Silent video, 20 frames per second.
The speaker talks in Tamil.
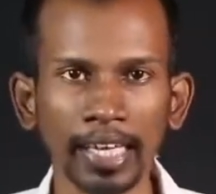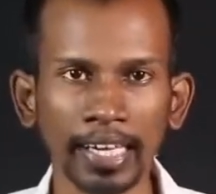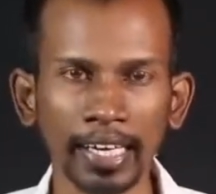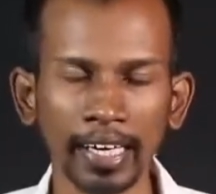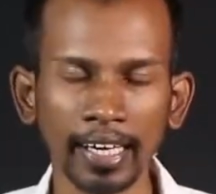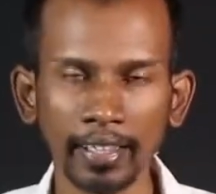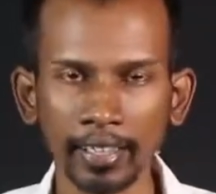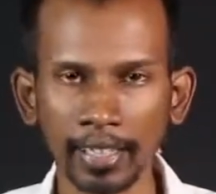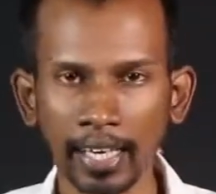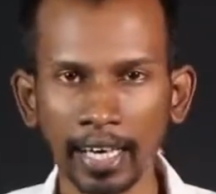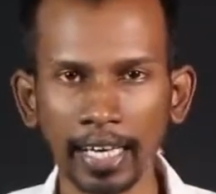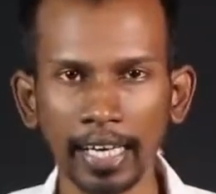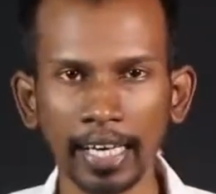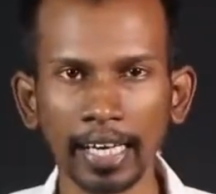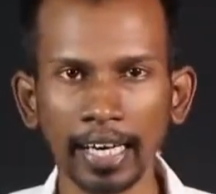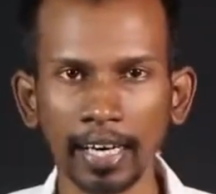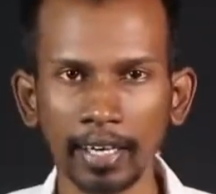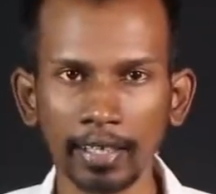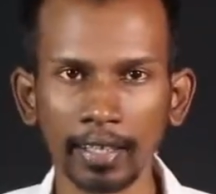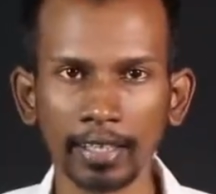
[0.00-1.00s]

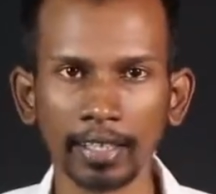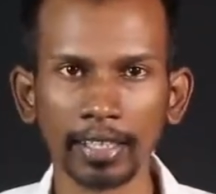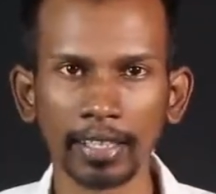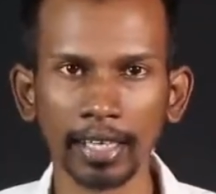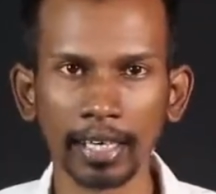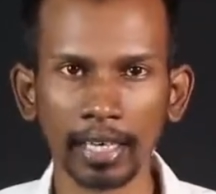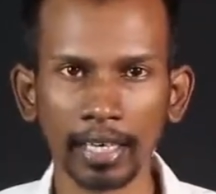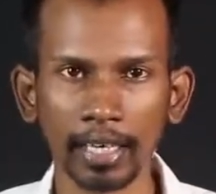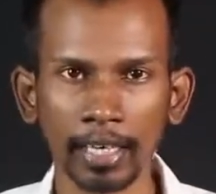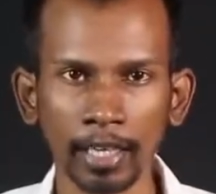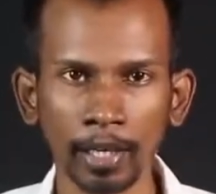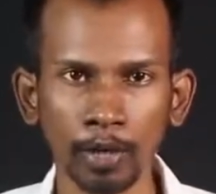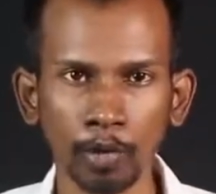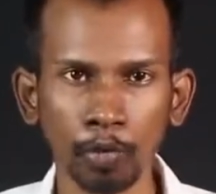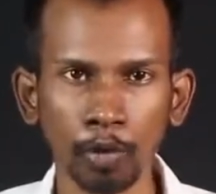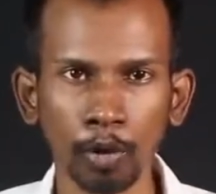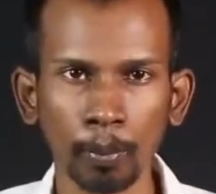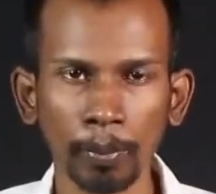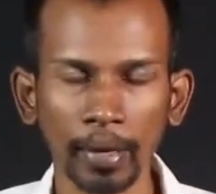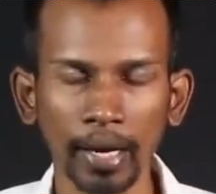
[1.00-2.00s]
எழுத்தாணியில் எழுதுறதுக்காக
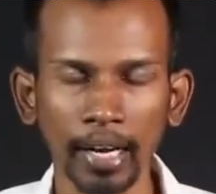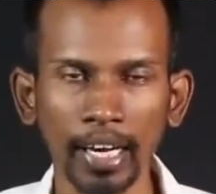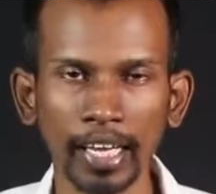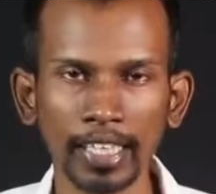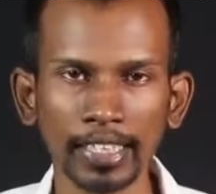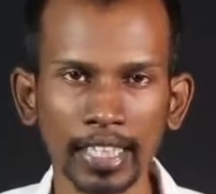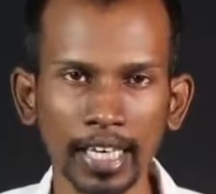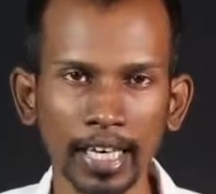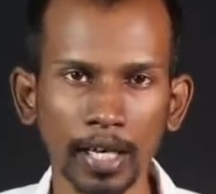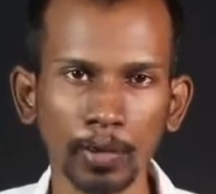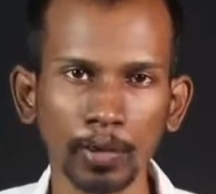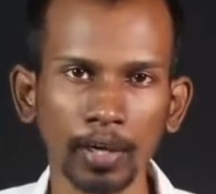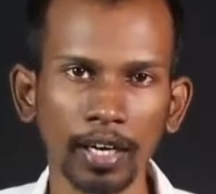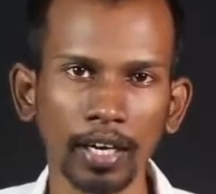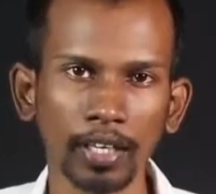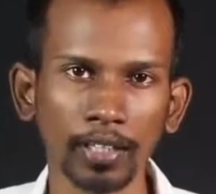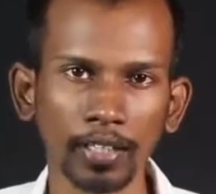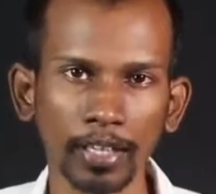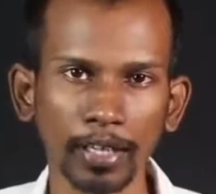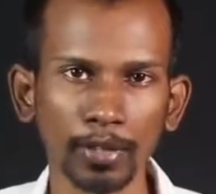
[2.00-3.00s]
ஒரு மெல்லிசான ஒரு
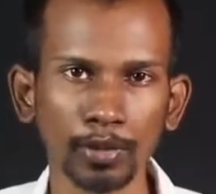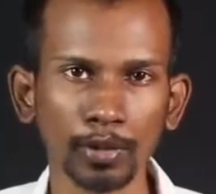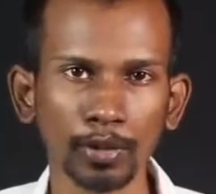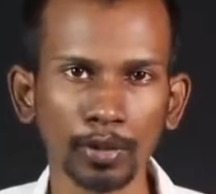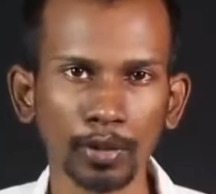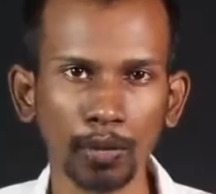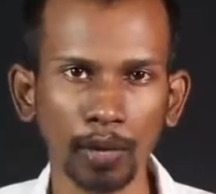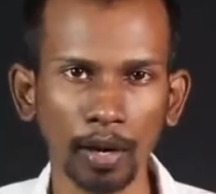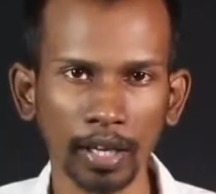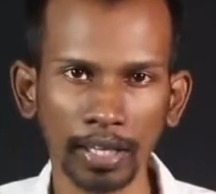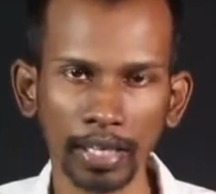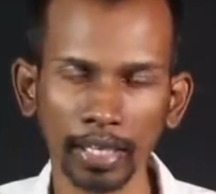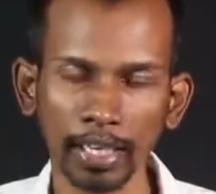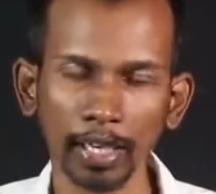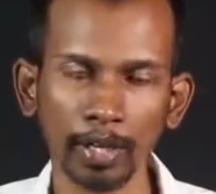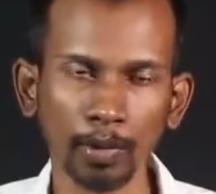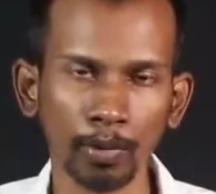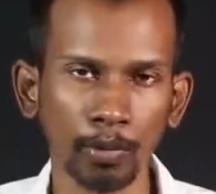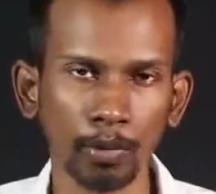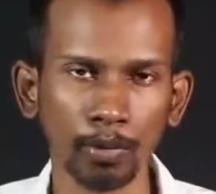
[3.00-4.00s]
எழுத்தாணியை தூக்கி குழந்தை
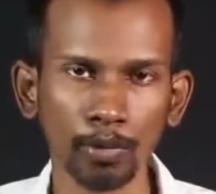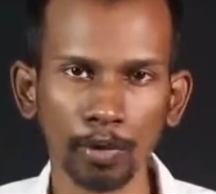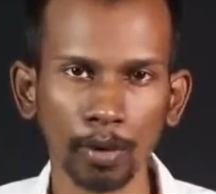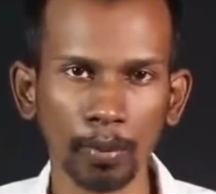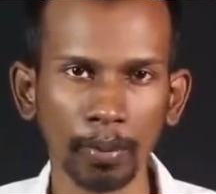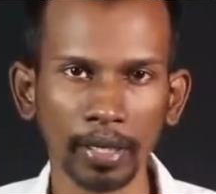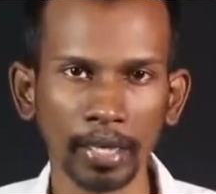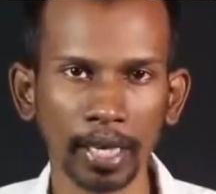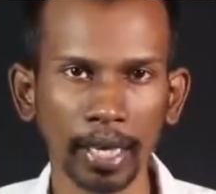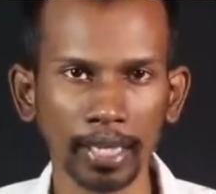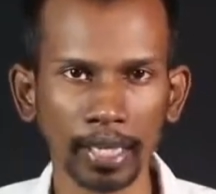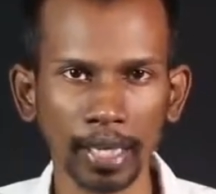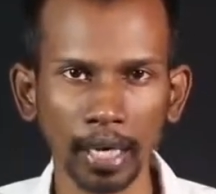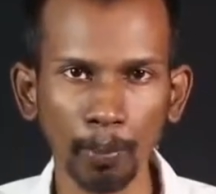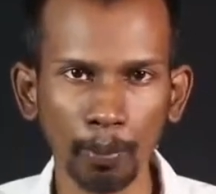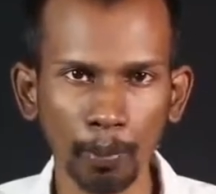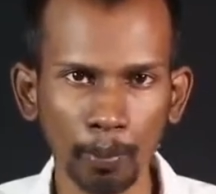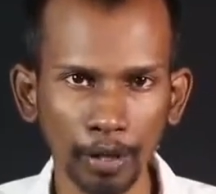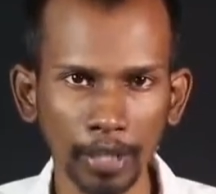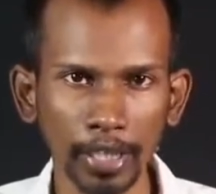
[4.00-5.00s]
கையில் கொடுத்தோம் அப்படின்னா அதால்
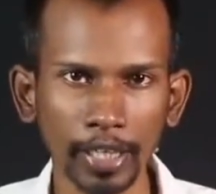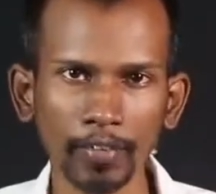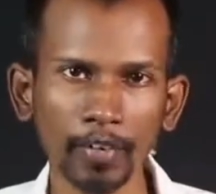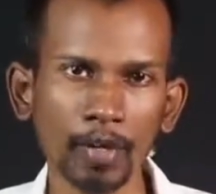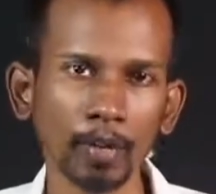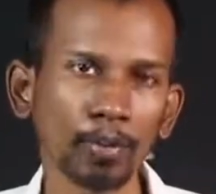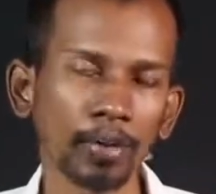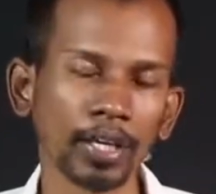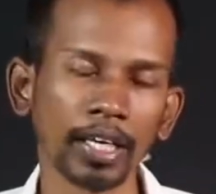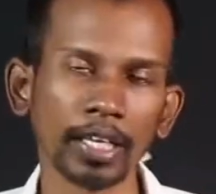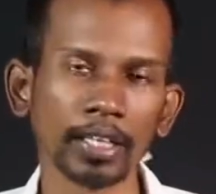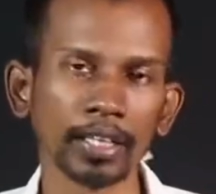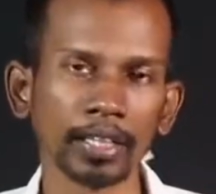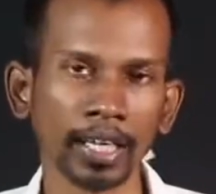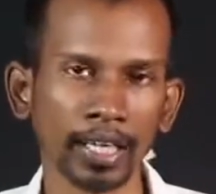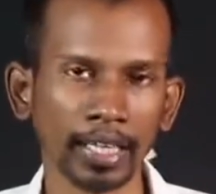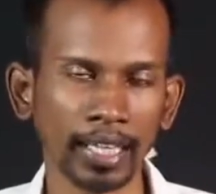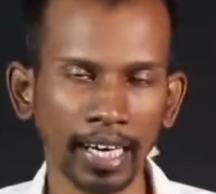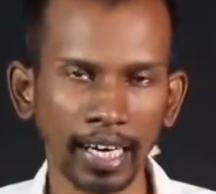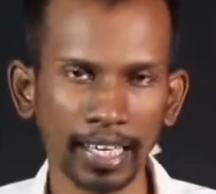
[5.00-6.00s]
பிடிக்கவே முடியாது
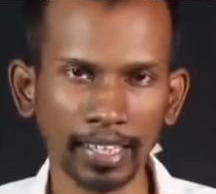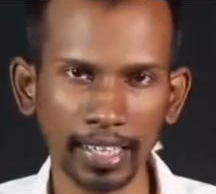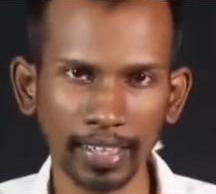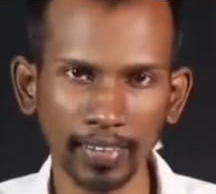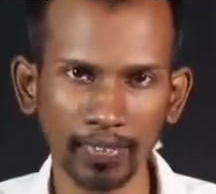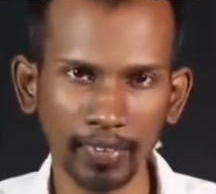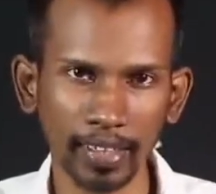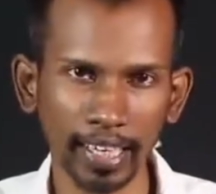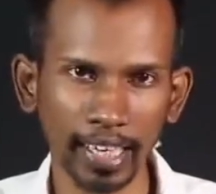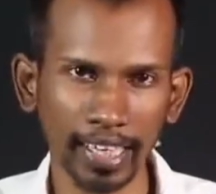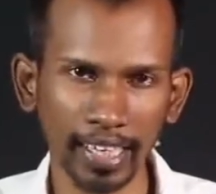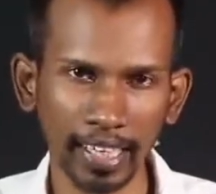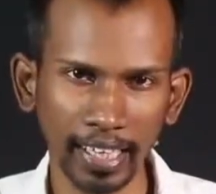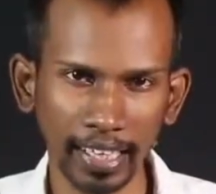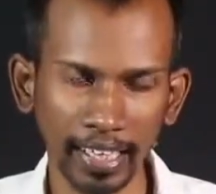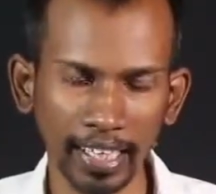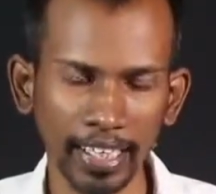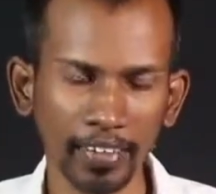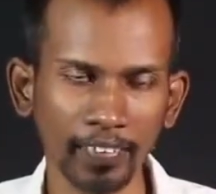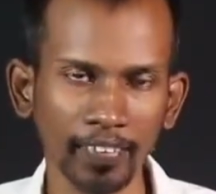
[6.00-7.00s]
அந்த எழுத்தாணி வந்து கையில்
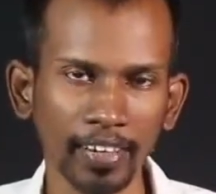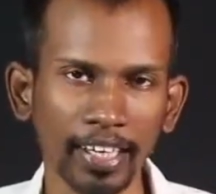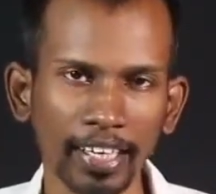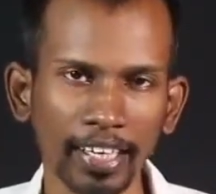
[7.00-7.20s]
நிற்கவே